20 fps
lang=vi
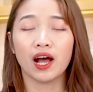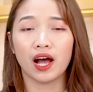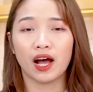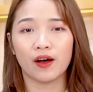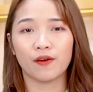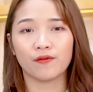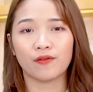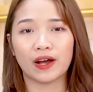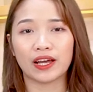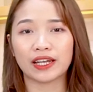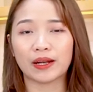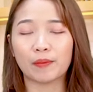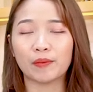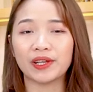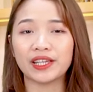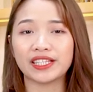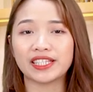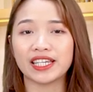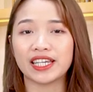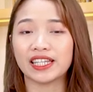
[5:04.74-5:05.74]
à, và nấm
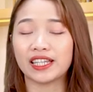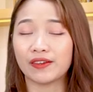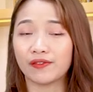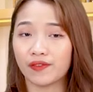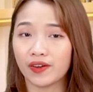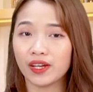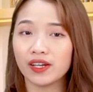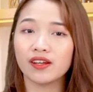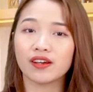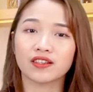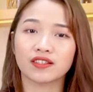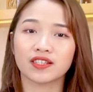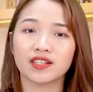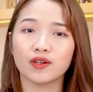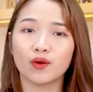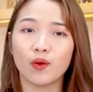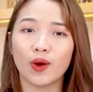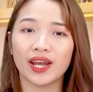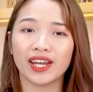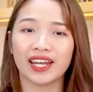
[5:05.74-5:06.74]
linh chi thì vẫn được giữ
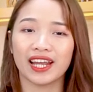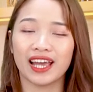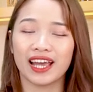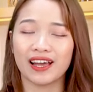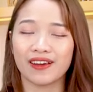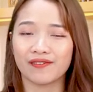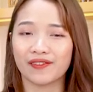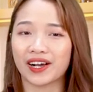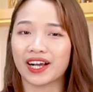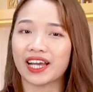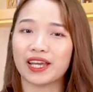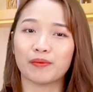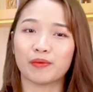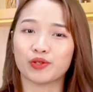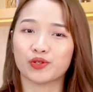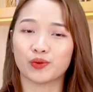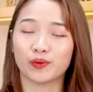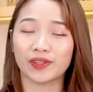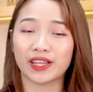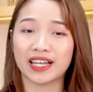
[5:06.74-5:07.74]
nguyên và khi mà
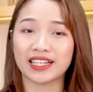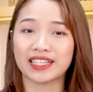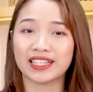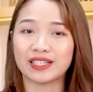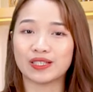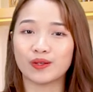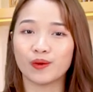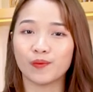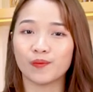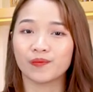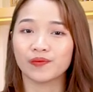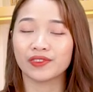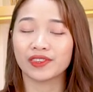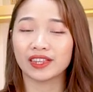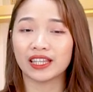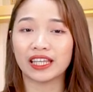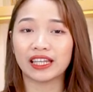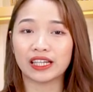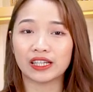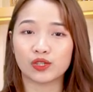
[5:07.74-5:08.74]
chúng ta sử dụng
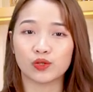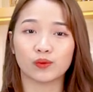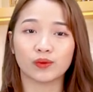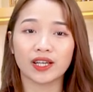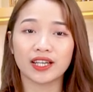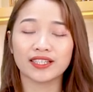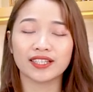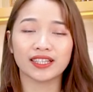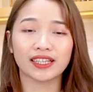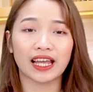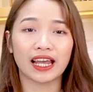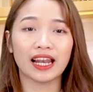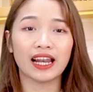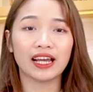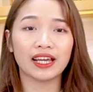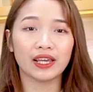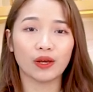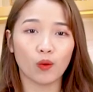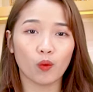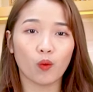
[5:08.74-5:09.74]
thì chúng ta sẽ thấy
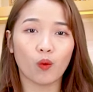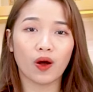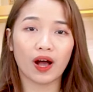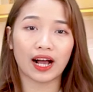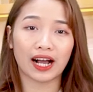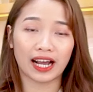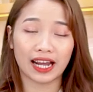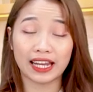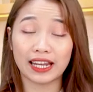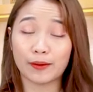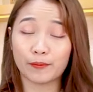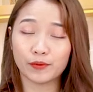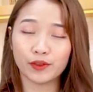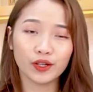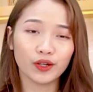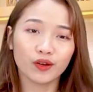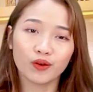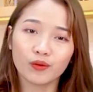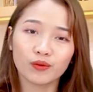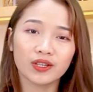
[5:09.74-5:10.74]
là hiệu quả ngay lập
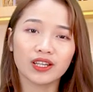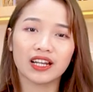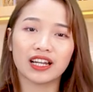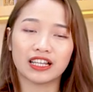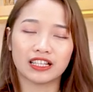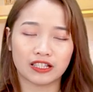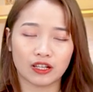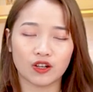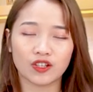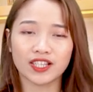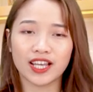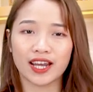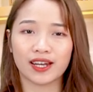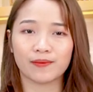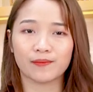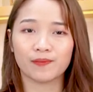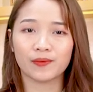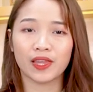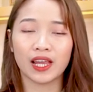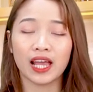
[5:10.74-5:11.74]
tức cũng như là rõ rệt.
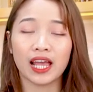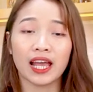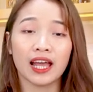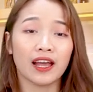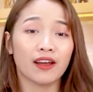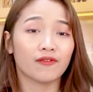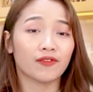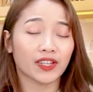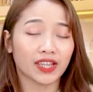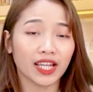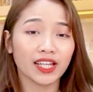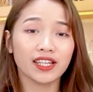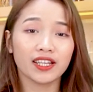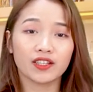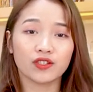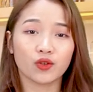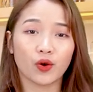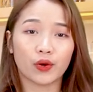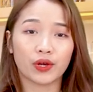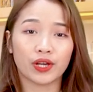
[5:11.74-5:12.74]
Và tất
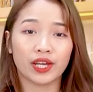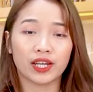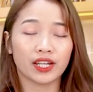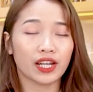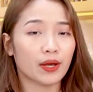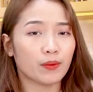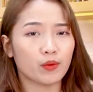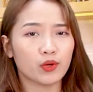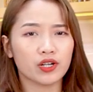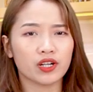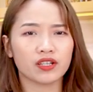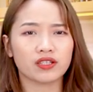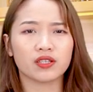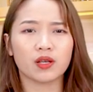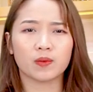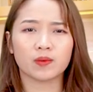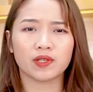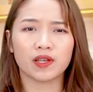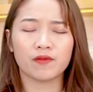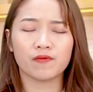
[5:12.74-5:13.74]
nhiên rồi, để mua được
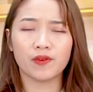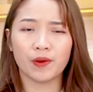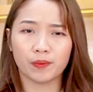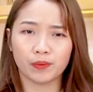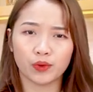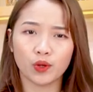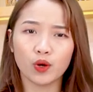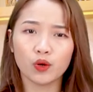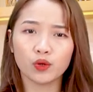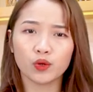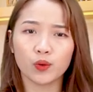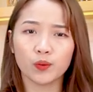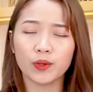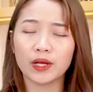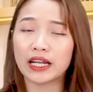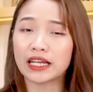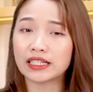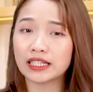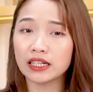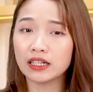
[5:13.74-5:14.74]
dòng sản phẩm tốt cũng như
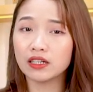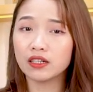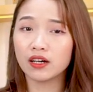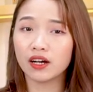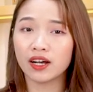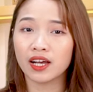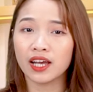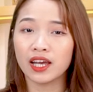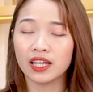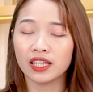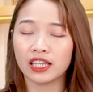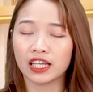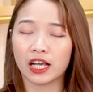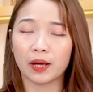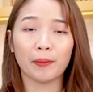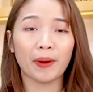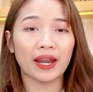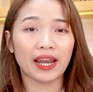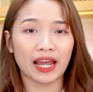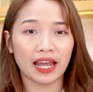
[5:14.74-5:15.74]
là chất lượng thì
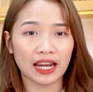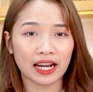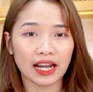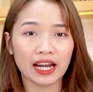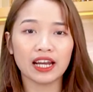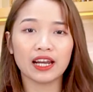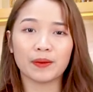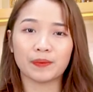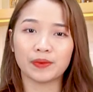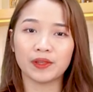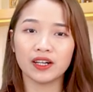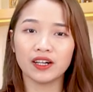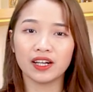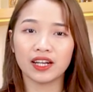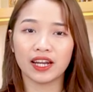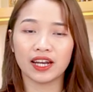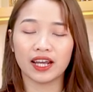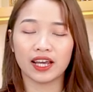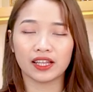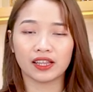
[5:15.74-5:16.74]
các bạn hãy ngay lập tức
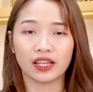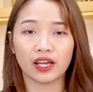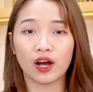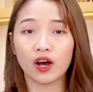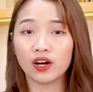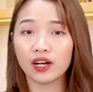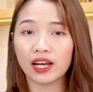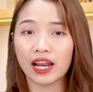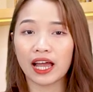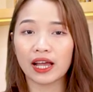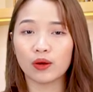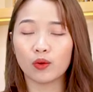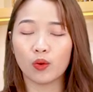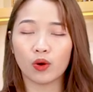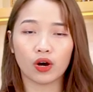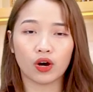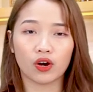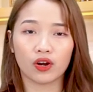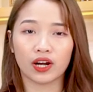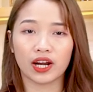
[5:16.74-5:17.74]
liên hệ tới hotline của
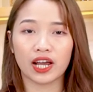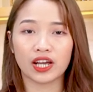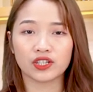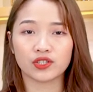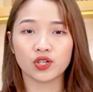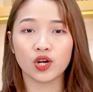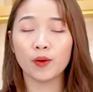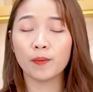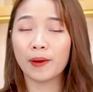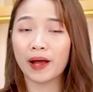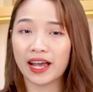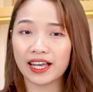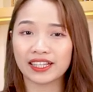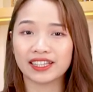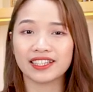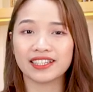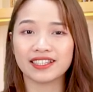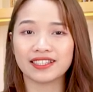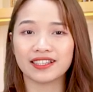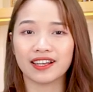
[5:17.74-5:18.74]
Korea Shop
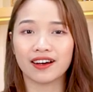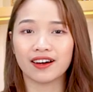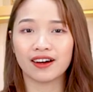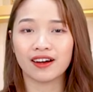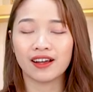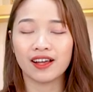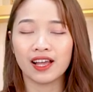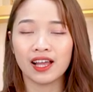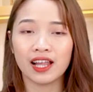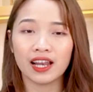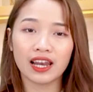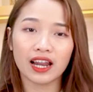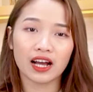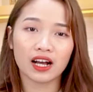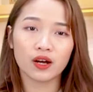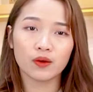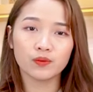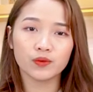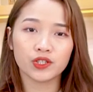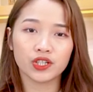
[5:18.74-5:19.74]
24 giờ là
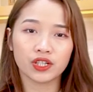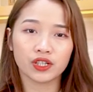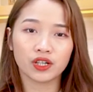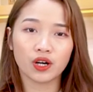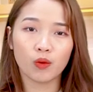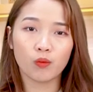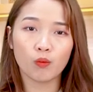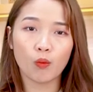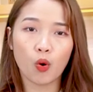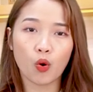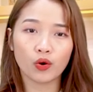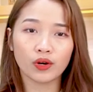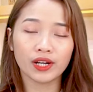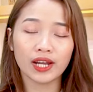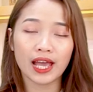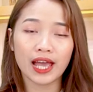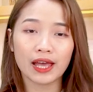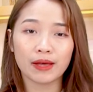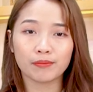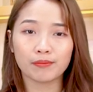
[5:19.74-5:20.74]
0904
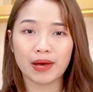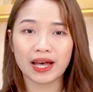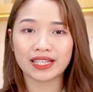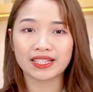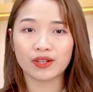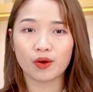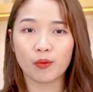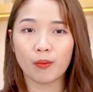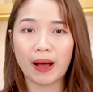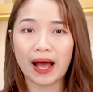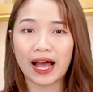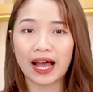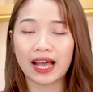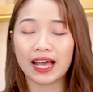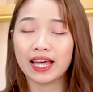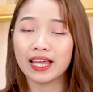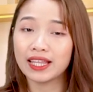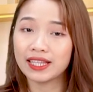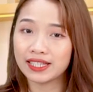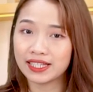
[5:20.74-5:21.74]
363
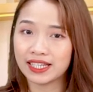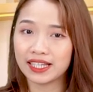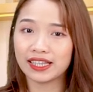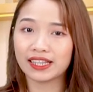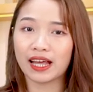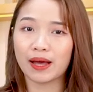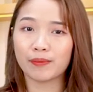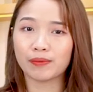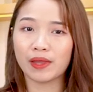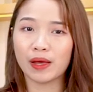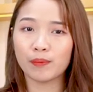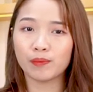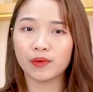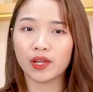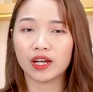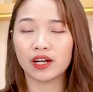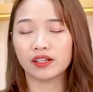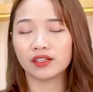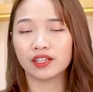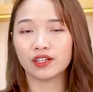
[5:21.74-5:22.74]
985
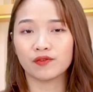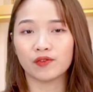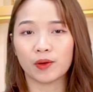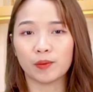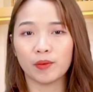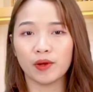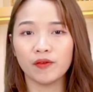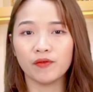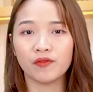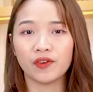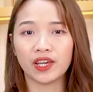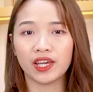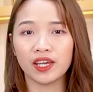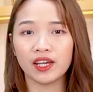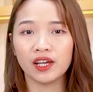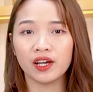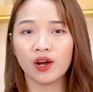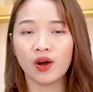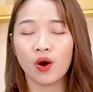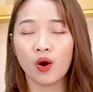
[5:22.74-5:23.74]
để được tư vấn miễn
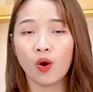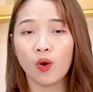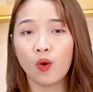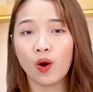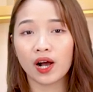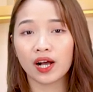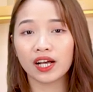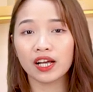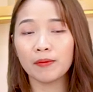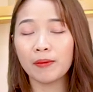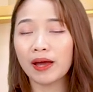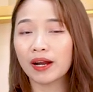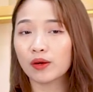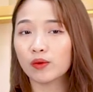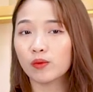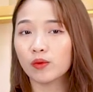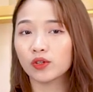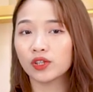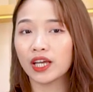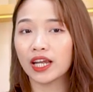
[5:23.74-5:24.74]
phí hoặc các bạn
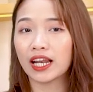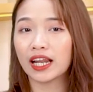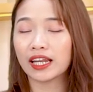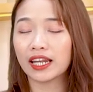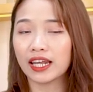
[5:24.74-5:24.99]
cũng có thể là